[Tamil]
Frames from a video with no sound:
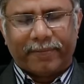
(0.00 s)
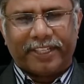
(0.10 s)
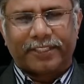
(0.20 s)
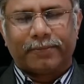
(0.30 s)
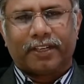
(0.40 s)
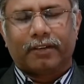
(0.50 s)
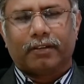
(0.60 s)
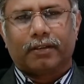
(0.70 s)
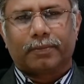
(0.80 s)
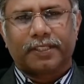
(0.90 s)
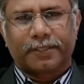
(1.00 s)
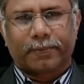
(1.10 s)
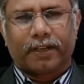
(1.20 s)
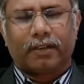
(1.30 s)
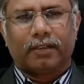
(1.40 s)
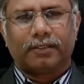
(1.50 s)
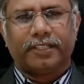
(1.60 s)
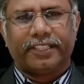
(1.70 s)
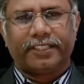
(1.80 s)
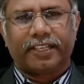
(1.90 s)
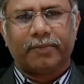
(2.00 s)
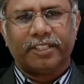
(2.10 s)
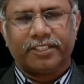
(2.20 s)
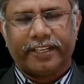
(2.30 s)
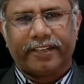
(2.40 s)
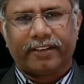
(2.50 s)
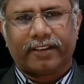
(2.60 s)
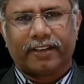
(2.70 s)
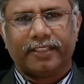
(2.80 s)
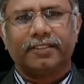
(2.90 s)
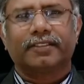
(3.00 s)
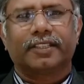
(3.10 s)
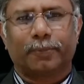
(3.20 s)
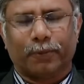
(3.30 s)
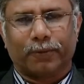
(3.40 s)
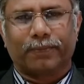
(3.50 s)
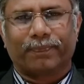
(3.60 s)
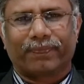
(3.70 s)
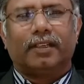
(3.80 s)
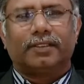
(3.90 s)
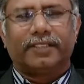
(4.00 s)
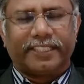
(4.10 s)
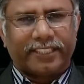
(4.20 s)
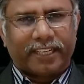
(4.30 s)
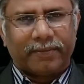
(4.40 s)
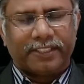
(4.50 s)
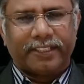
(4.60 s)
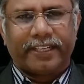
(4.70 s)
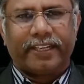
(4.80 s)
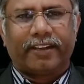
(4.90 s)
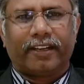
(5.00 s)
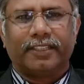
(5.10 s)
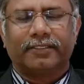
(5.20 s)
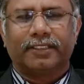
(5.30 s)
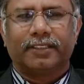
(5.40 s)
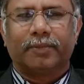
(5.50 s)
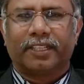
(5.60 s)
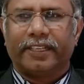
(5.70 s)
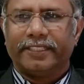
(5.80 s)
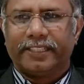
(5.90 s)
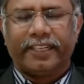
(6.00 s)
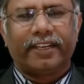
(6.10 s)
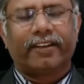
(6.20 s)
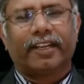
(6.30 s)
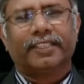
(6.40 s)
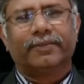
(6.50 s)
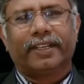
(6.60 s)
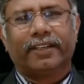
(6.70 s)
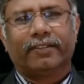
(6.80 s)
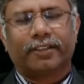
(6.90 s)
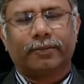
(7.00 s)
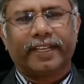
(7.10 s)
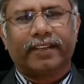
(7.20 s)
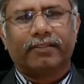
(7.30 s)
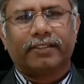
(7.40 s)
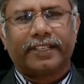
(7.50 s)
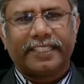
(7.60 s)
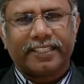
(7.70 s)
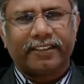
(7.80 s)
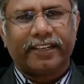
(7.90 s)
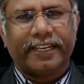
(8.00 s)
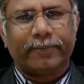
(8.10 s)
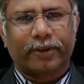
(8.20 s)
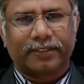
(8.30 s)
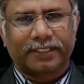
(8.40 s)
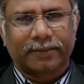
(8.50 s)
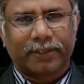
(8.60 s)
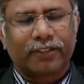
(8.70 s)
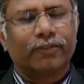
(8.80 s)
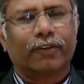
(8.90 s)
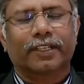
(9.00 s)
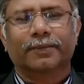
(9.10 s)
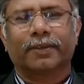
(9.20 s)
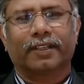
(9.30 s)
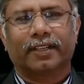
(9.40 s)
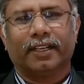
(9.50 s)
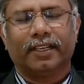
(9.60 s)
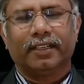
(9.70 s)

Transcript: ரமேஷ்குமார் பிரின்ஸ்பால் ஜெய் ஸ்ரீராம் இன்ஜினியரிங் காலேஜ் திருப்பூர் ஜெய் ஸ்ரீராம் இன்ஜினியரிங் காலேஜ் வந்து மற்ற இன்ஜினியரிங் காலேஜ் மாதிரி வெறுமனே டீச்சிங் லேர்னிங் ப்ராசஸை மட்டும் ஃபோக்கஸ் பண்ணுறதில்ல